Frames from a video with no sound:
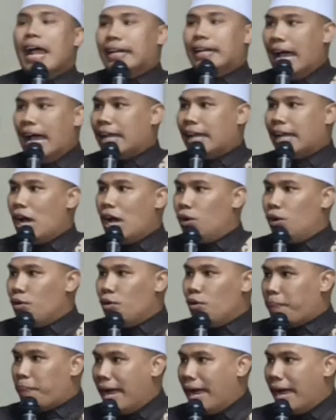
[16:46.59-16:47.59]
dagang
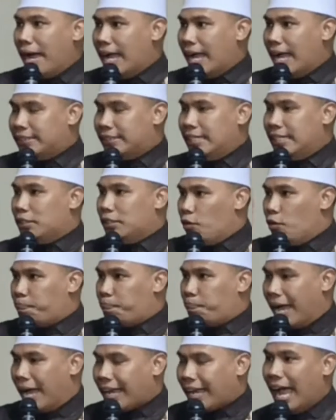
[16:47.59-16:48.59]
lupa ngaji
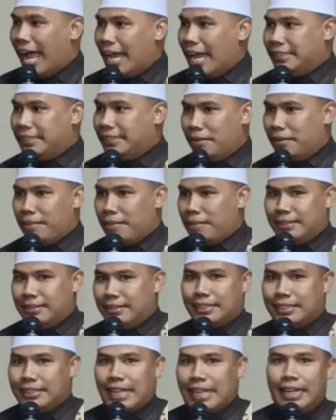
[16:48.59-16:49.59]
lupa kehadir
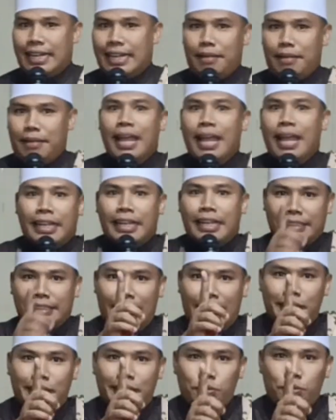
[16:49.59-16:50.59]
majlis talim
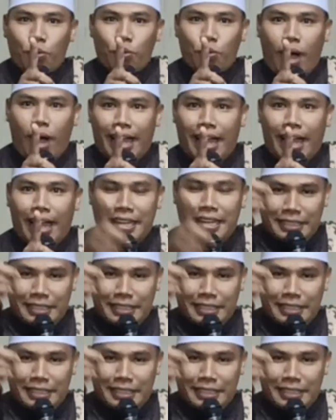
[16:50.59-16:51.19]
nyari uang